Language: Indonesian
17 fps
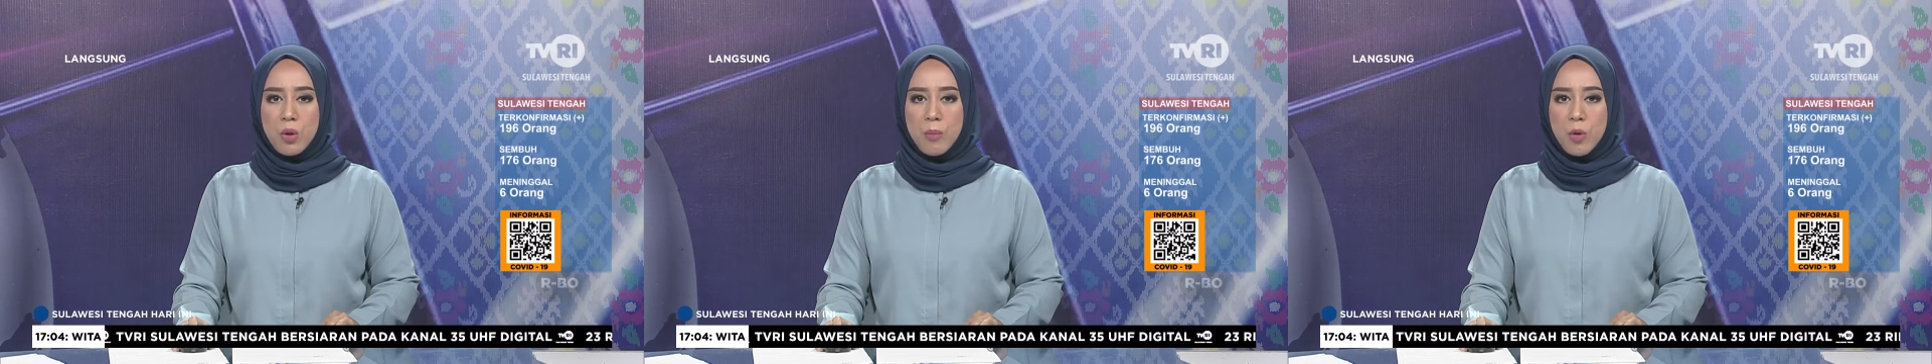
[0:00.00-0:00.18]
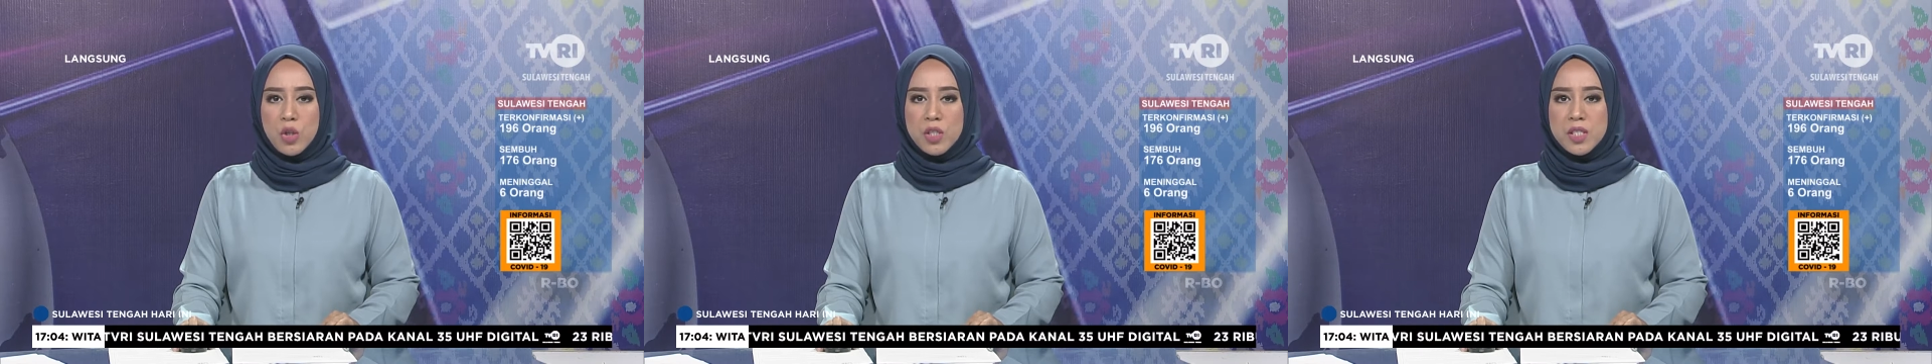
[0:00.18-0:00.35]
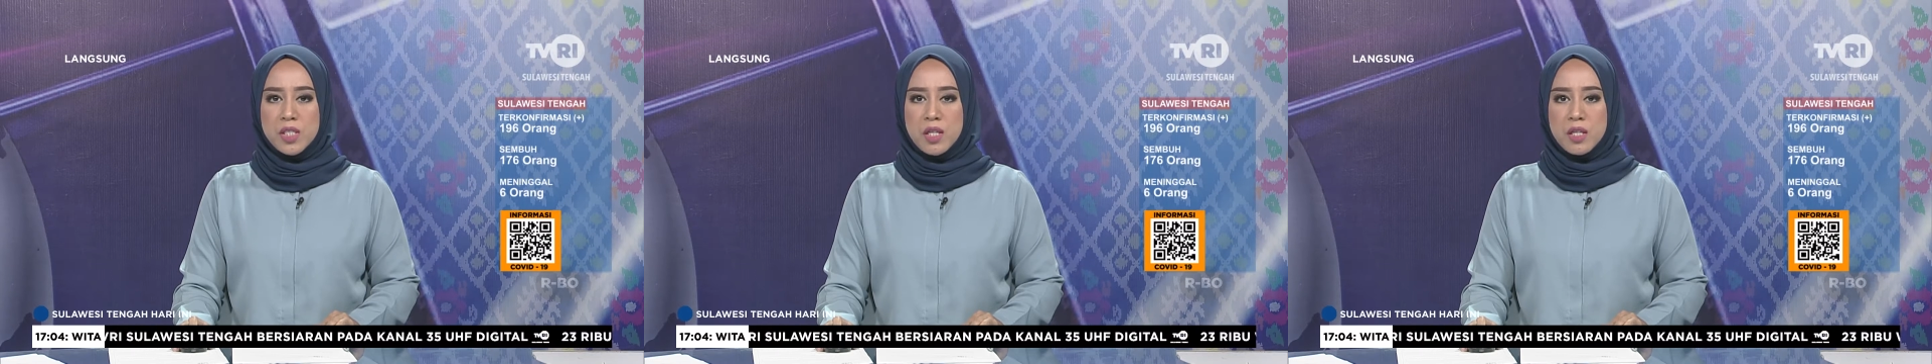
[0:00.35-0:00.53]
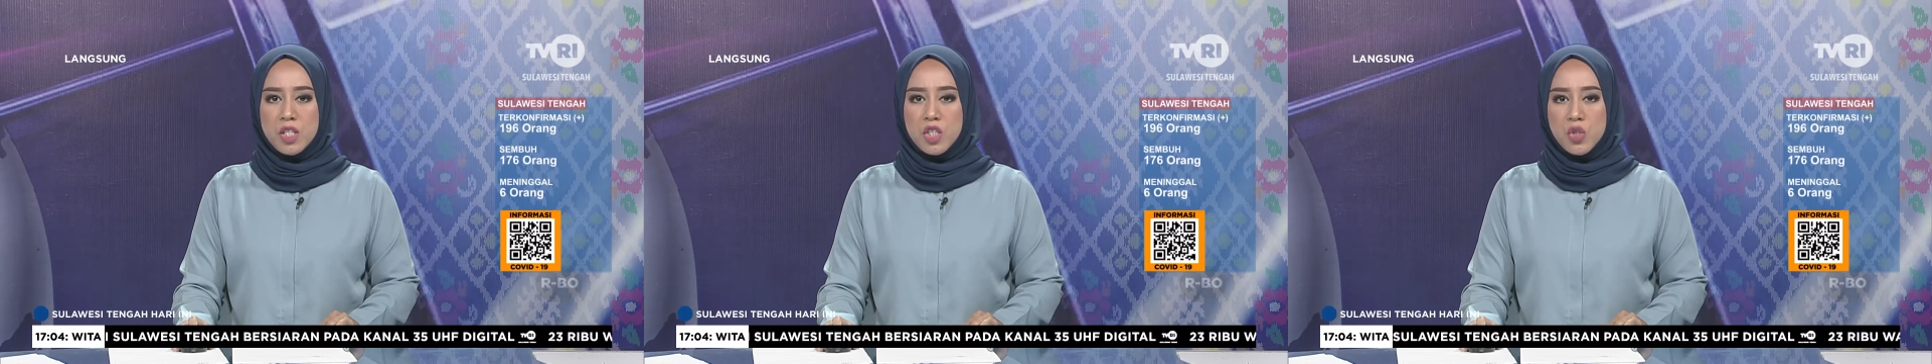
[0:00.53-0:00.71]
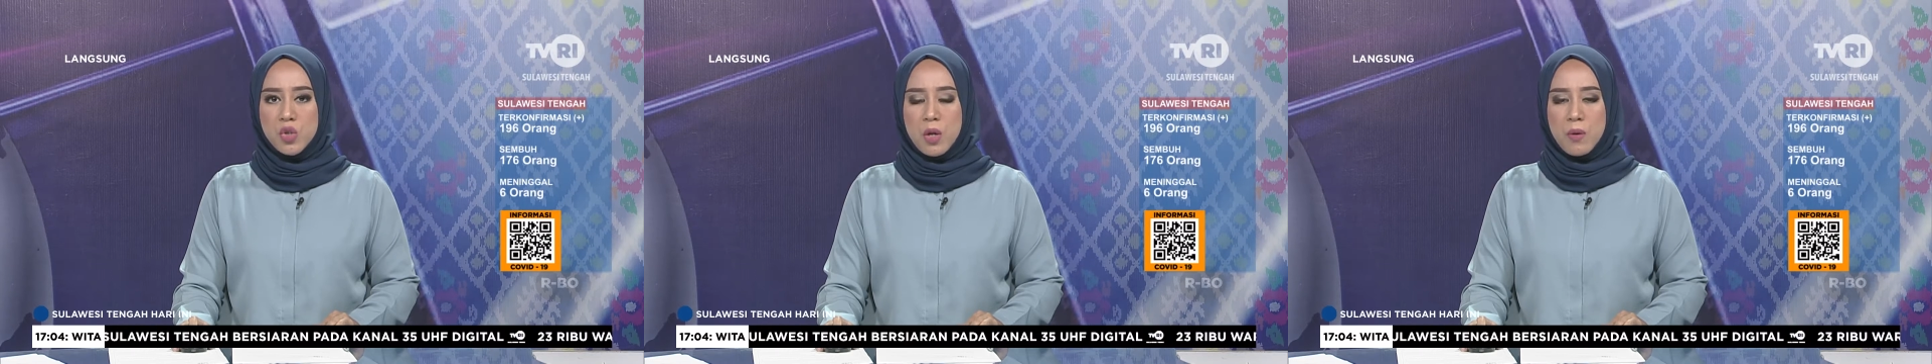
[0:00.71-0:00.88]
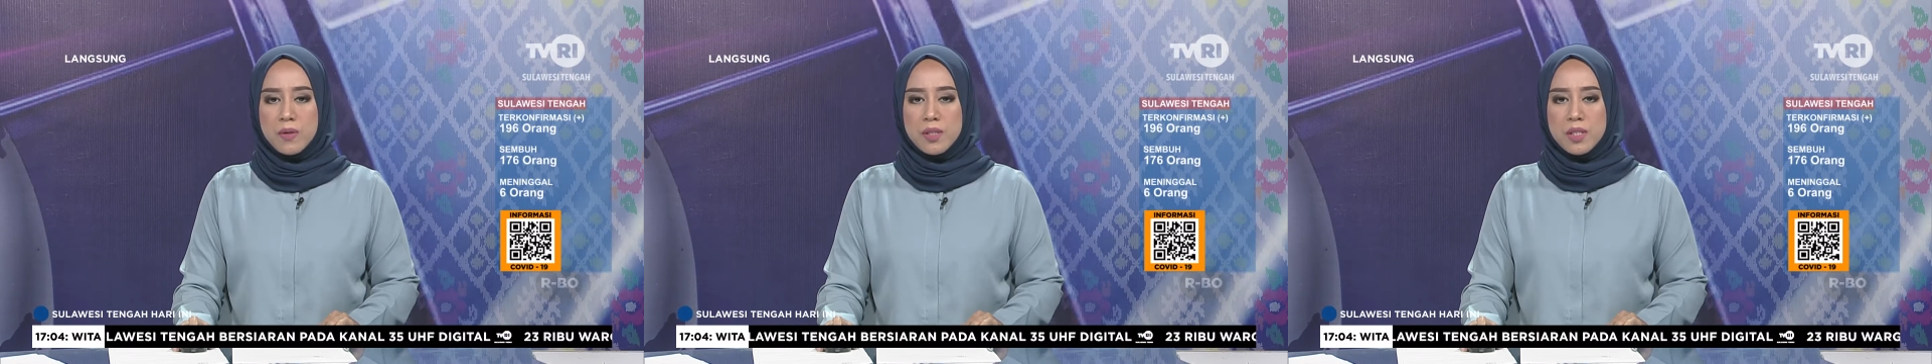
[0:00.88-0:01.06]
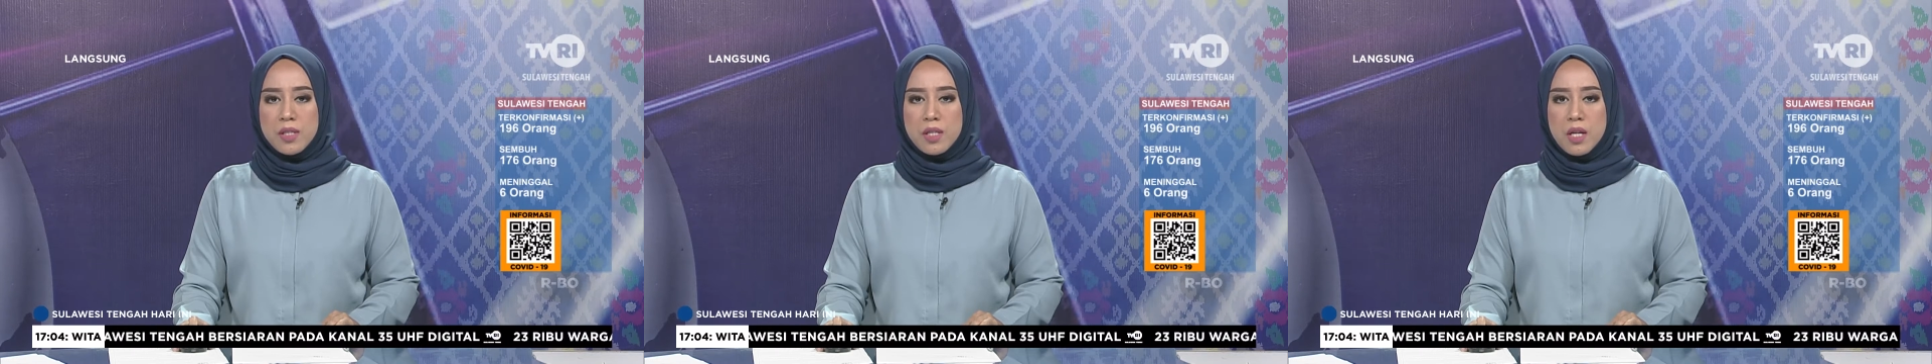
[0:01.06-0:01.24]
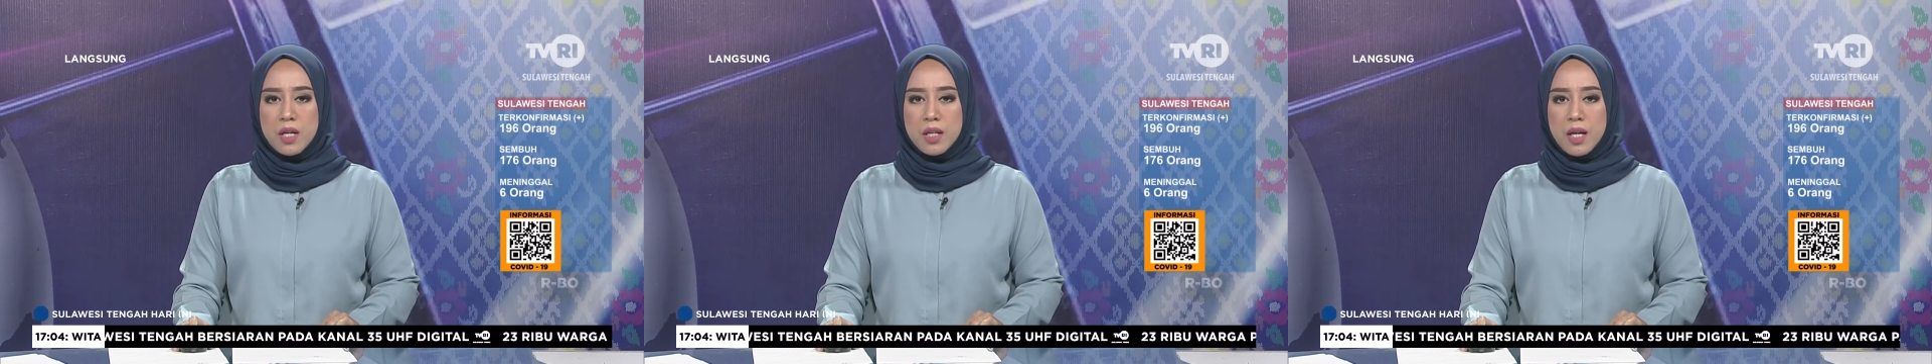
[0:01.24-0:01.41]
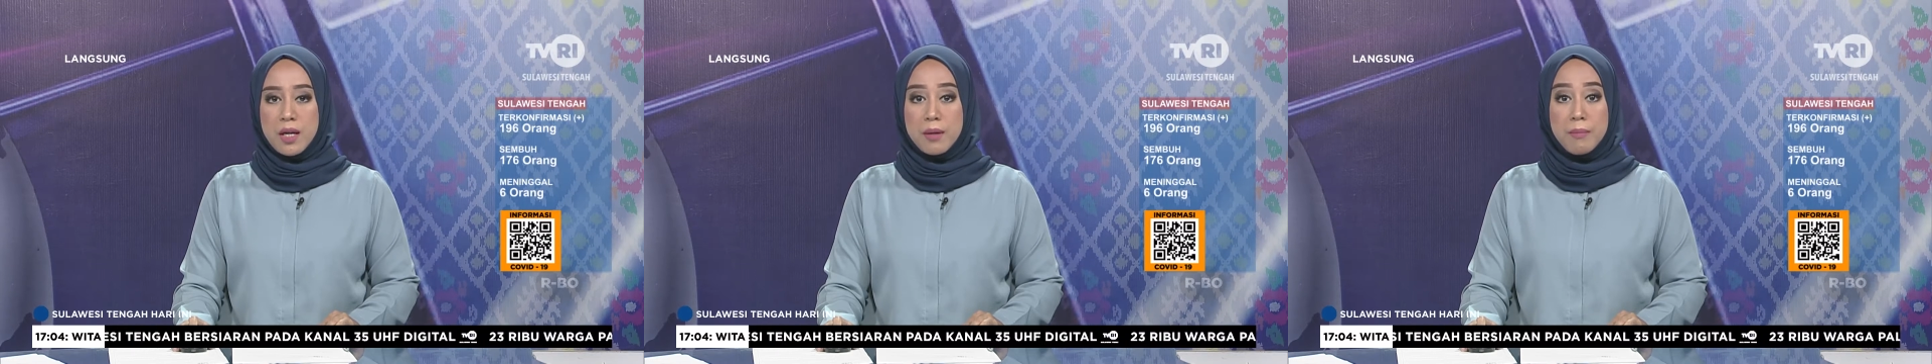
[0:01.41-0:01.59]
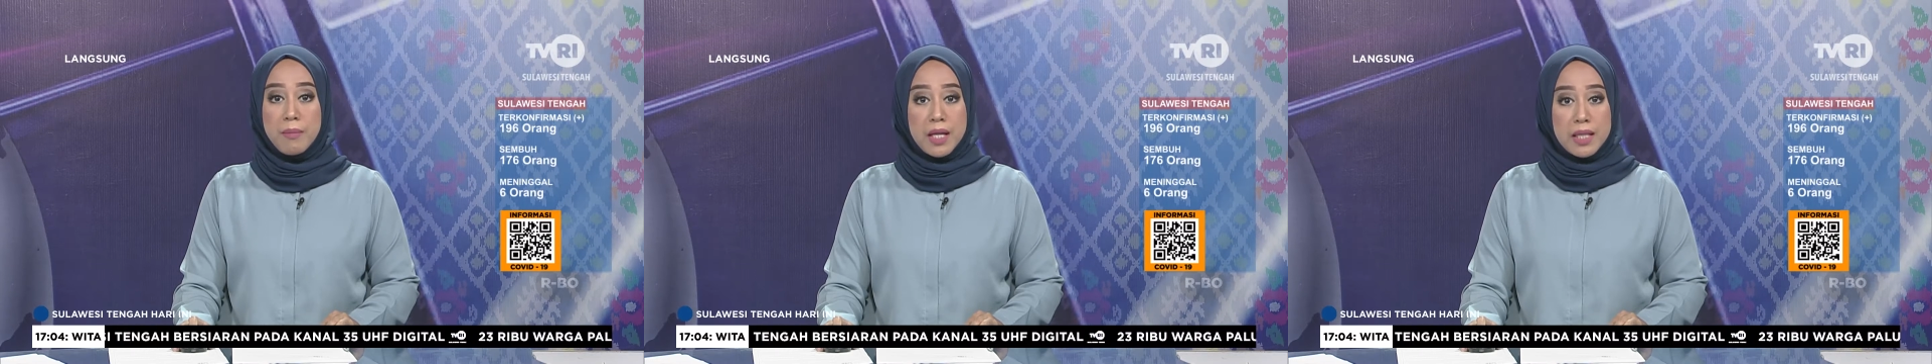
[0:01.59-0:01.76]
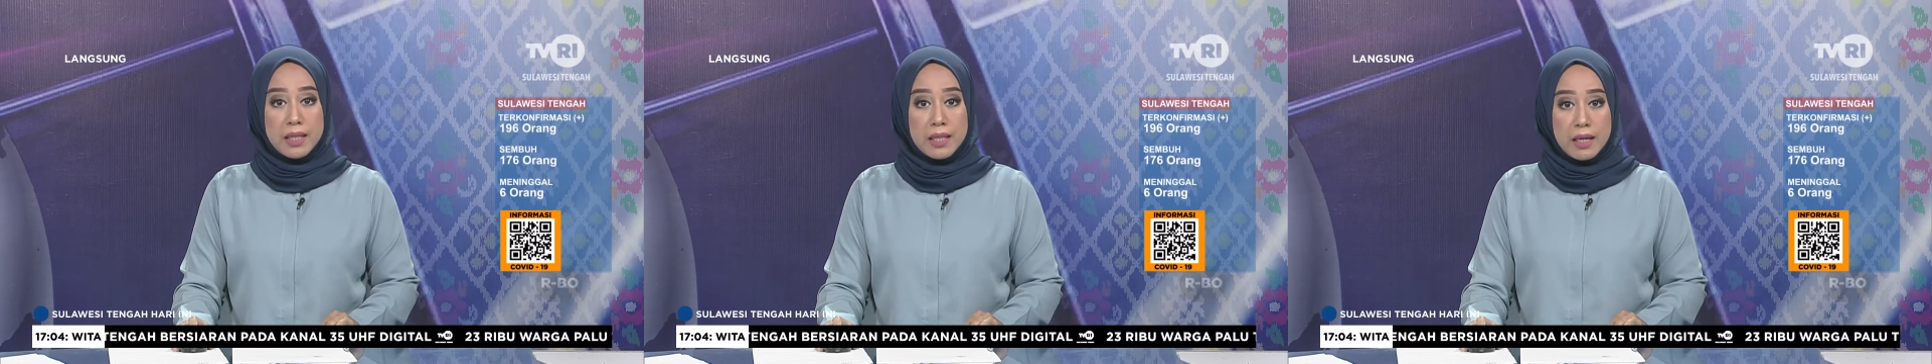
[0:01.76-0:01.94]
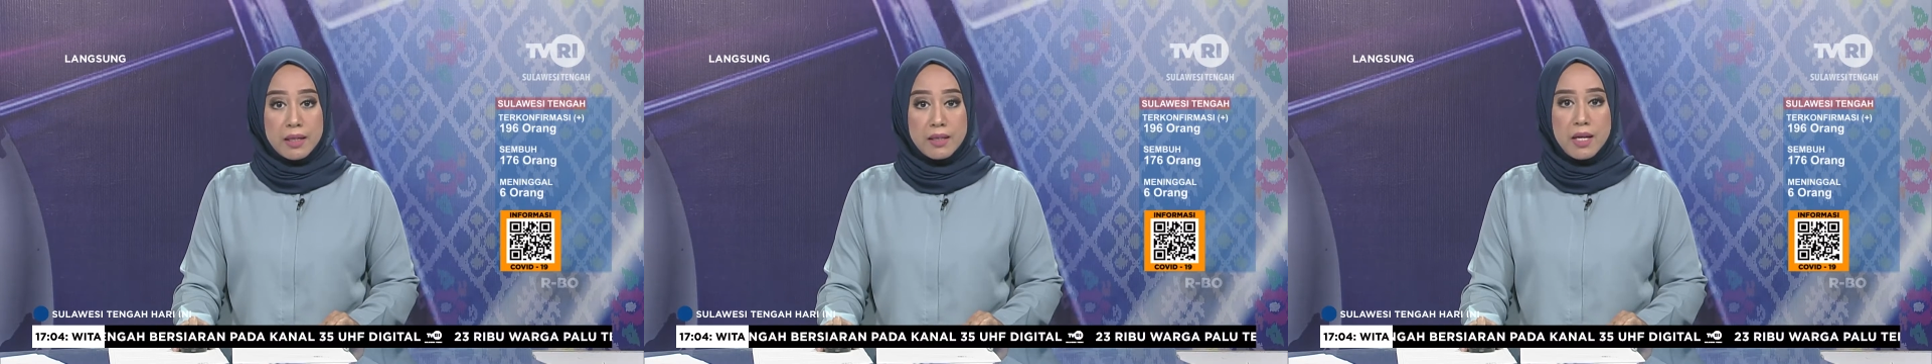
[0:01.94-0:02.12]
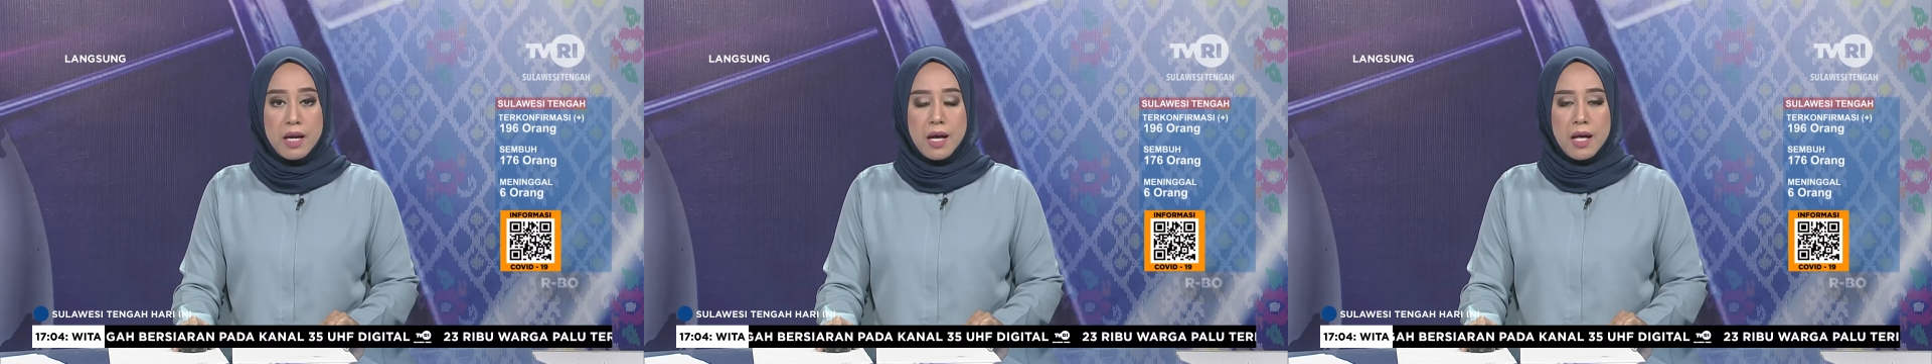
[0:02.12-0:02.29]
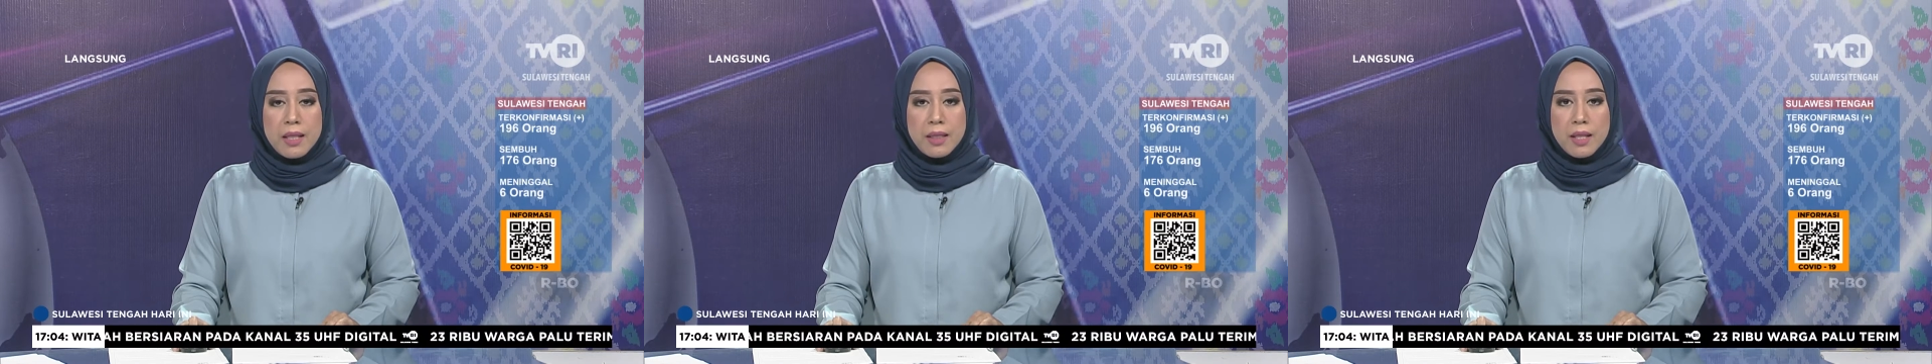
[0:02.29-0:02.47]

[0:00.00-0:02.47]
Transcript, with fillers: kepolisian di Sulawesi dan Kalimantan,